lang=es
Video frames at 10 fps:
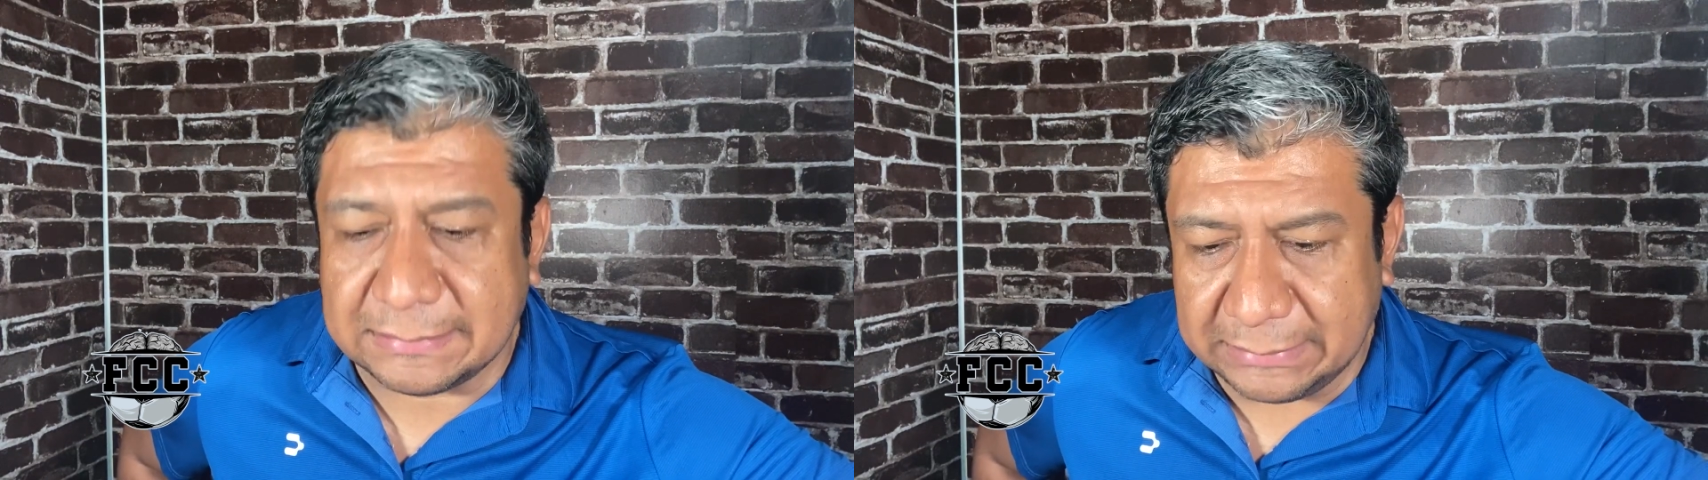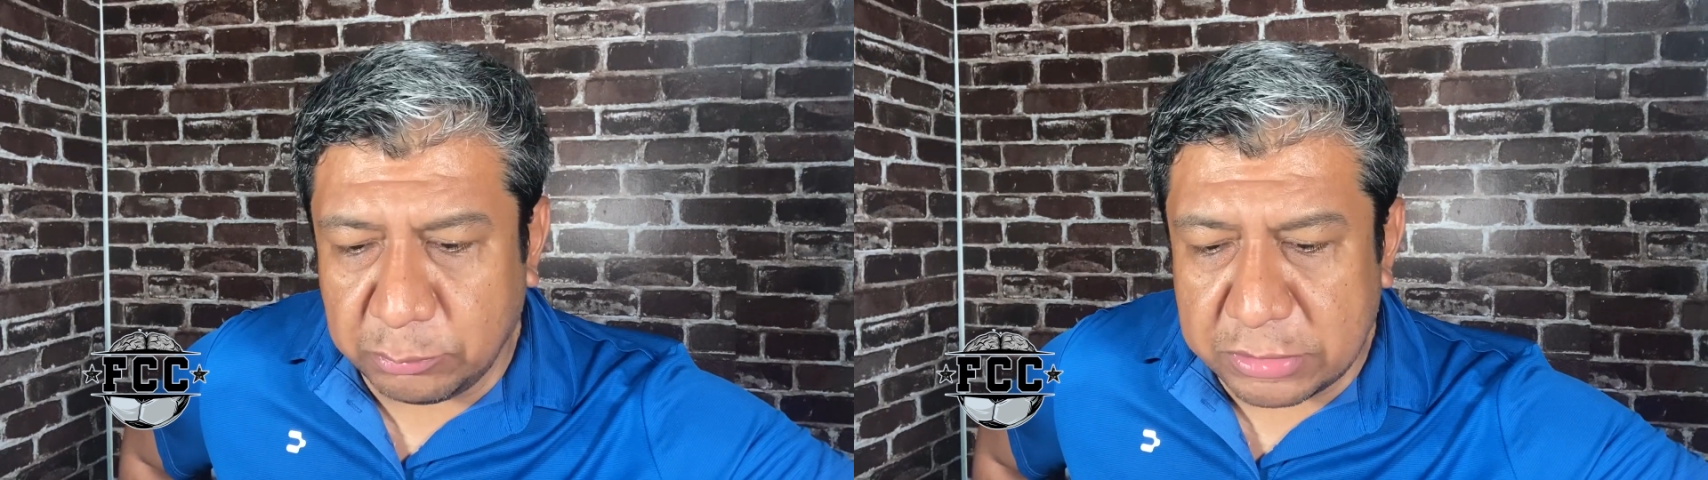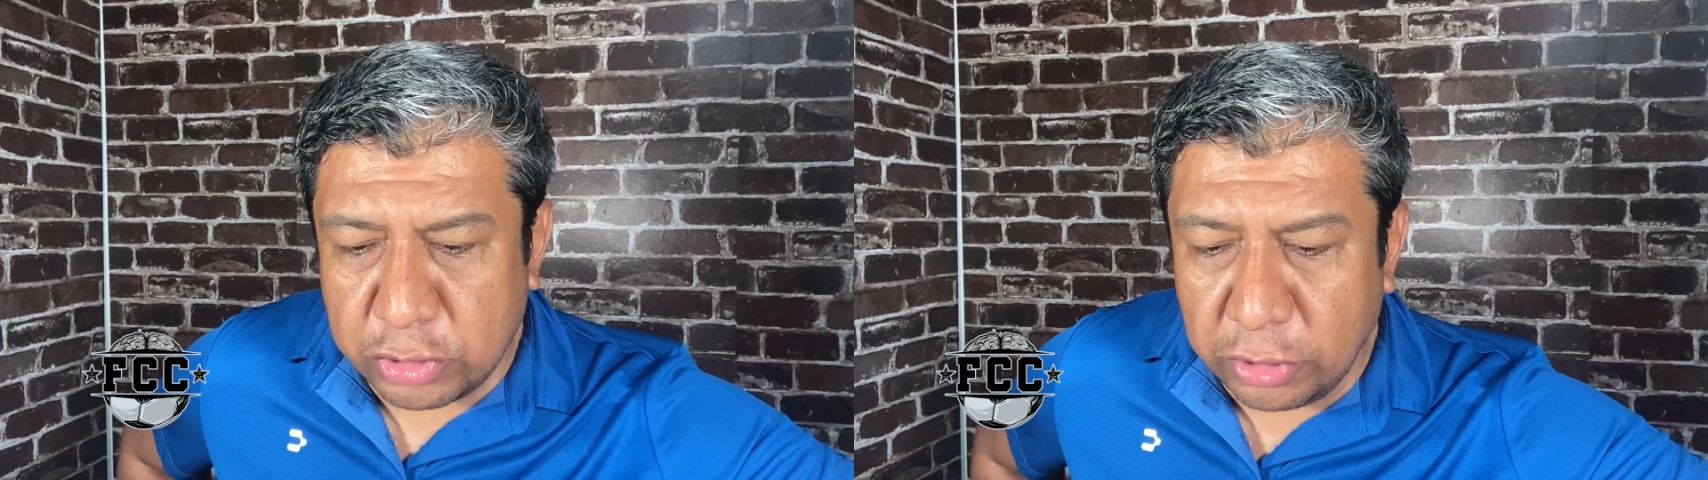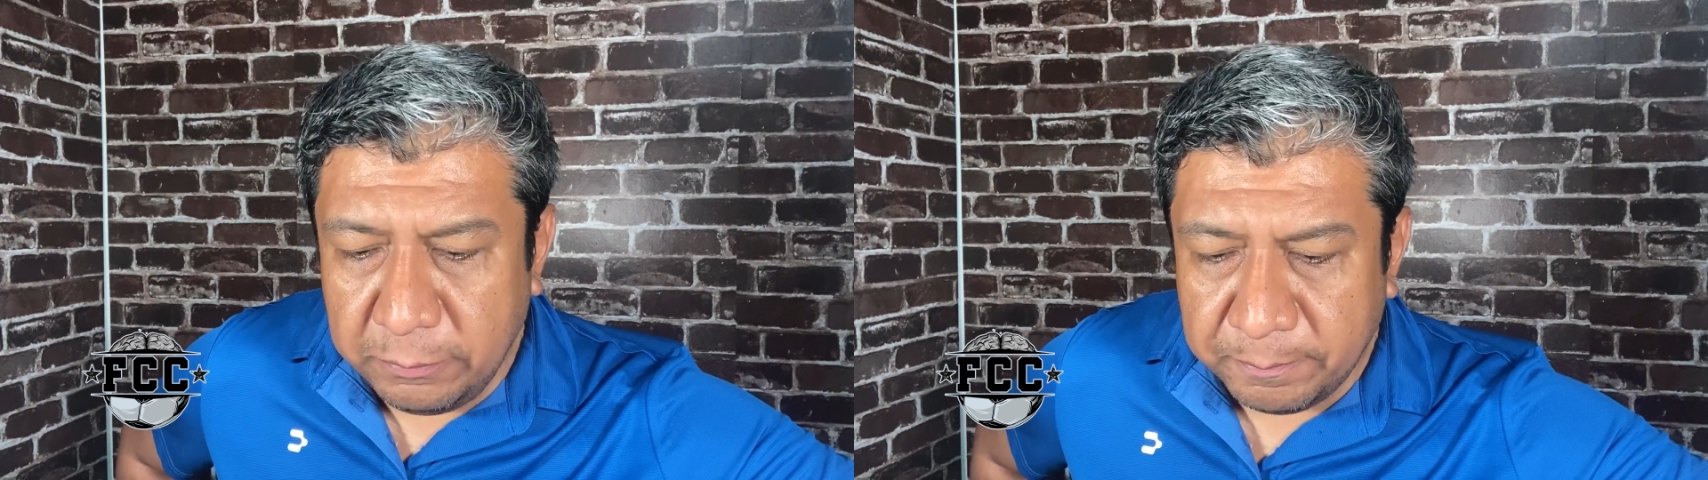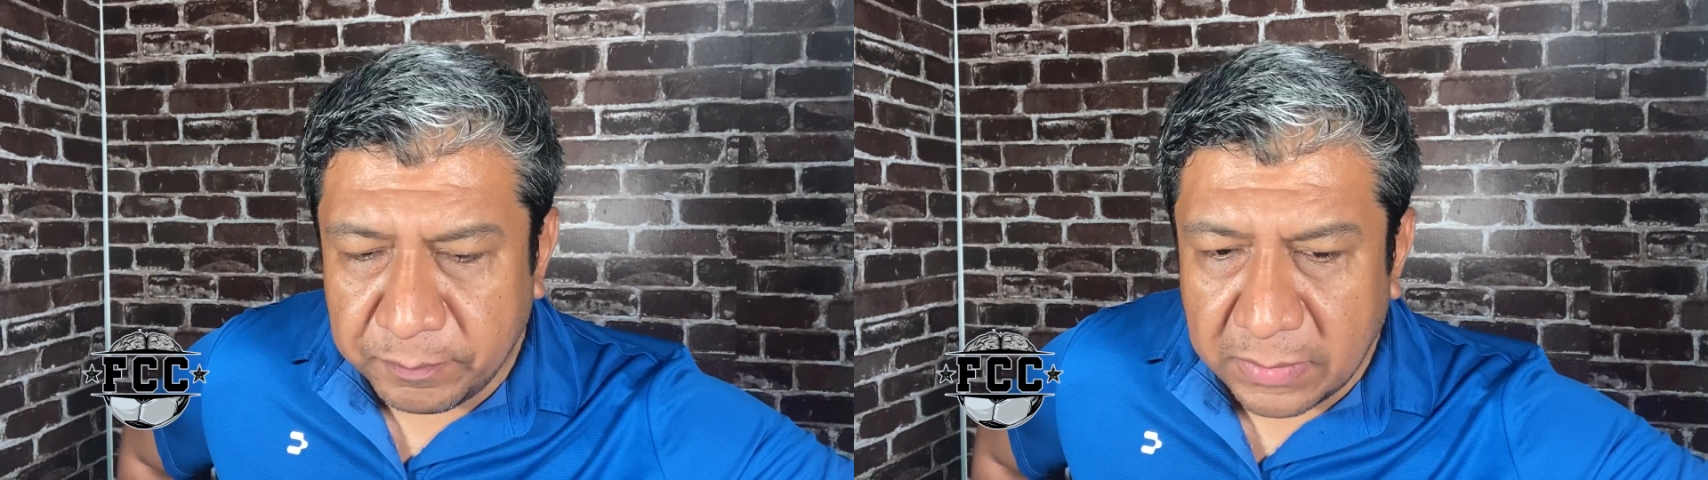situación
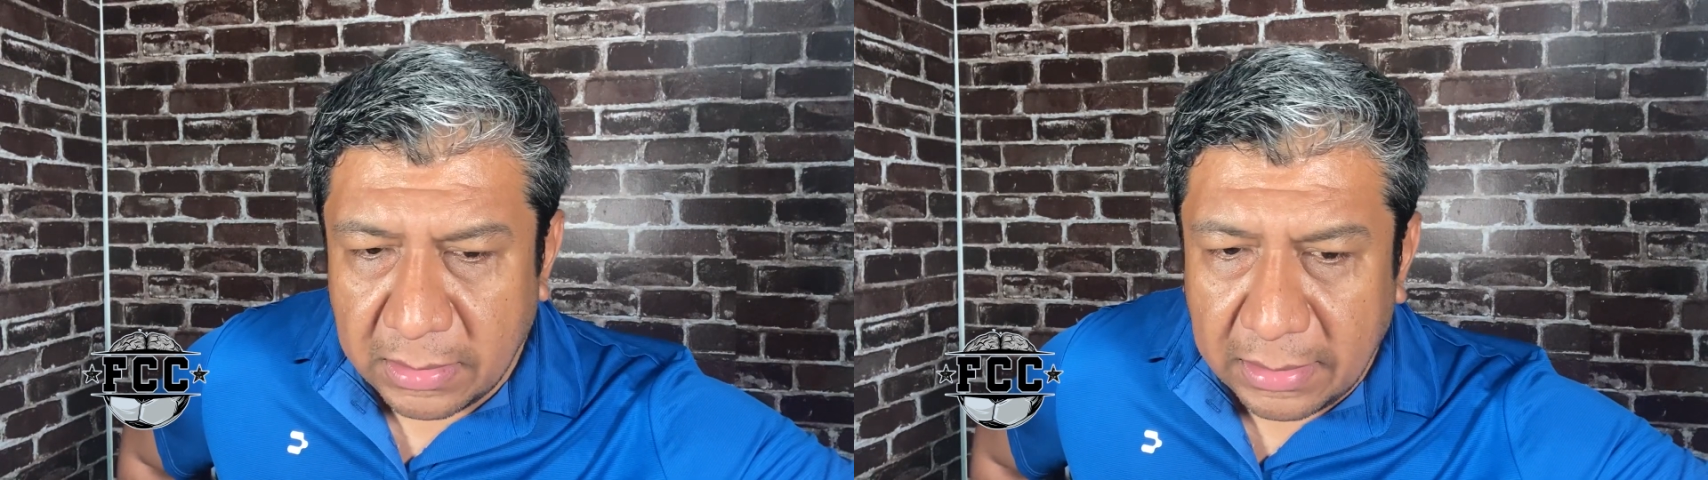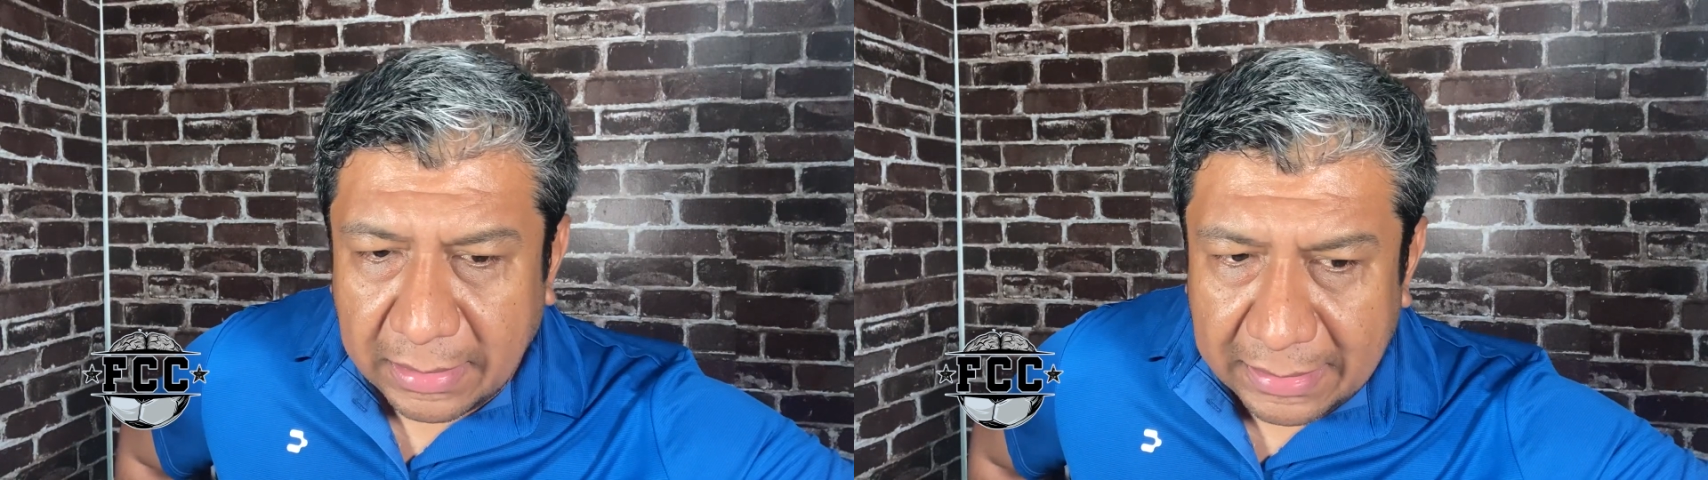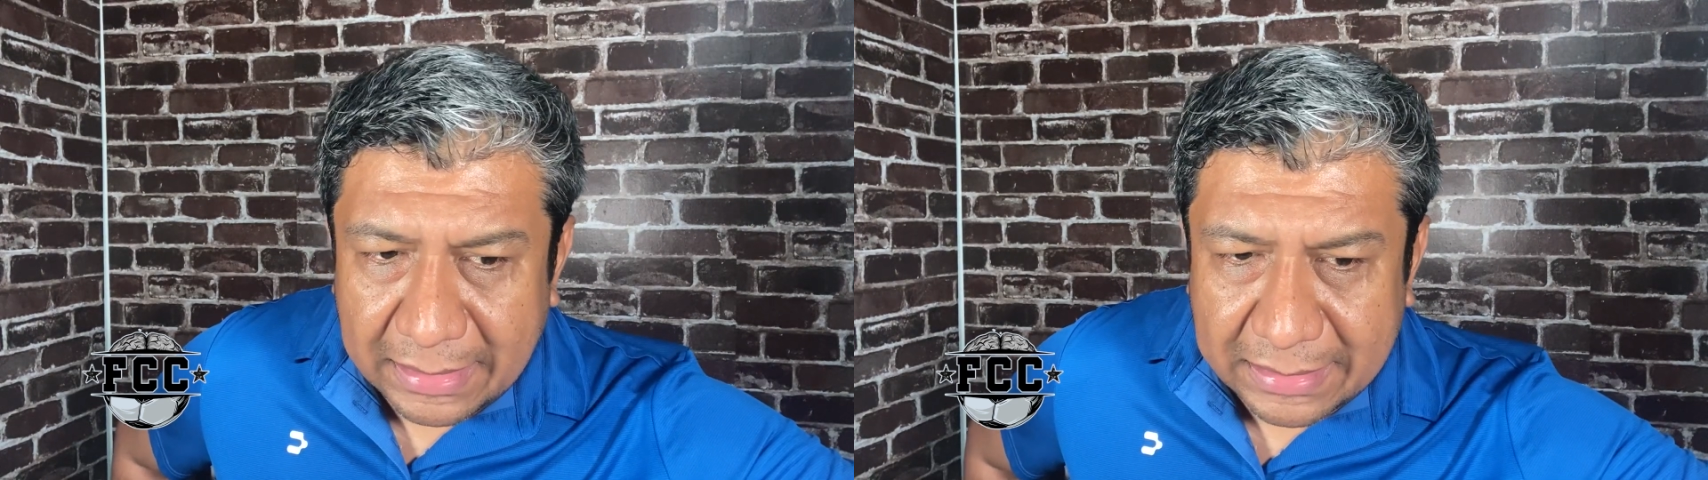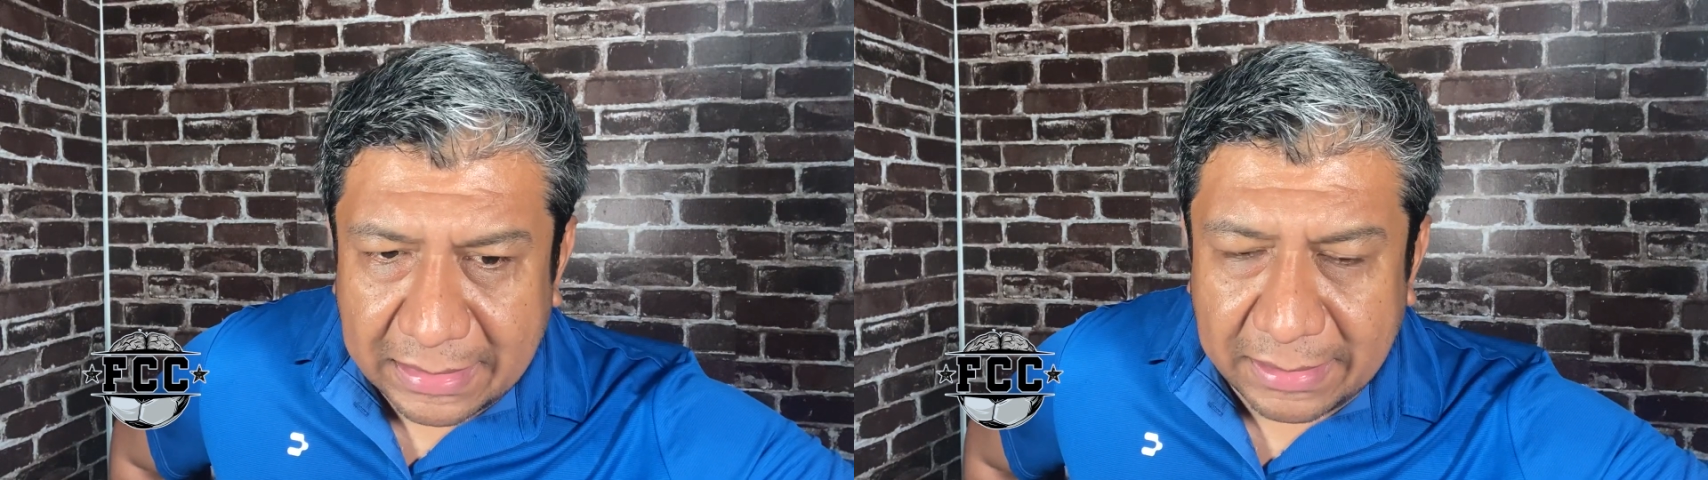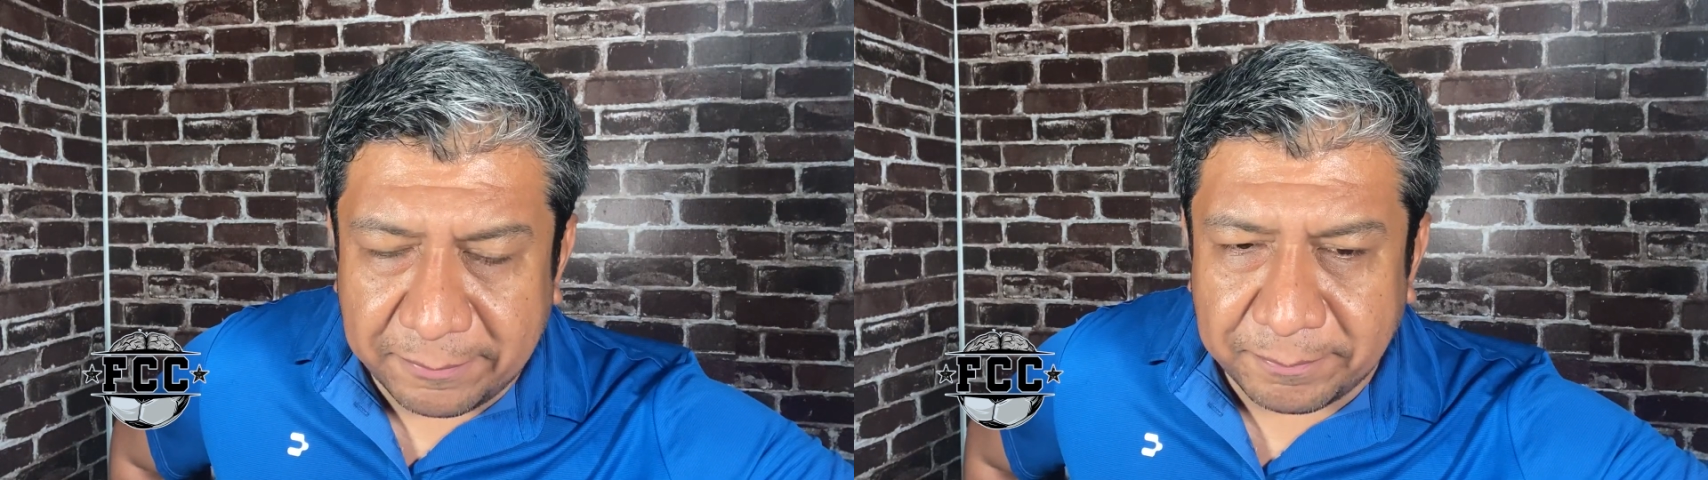en la que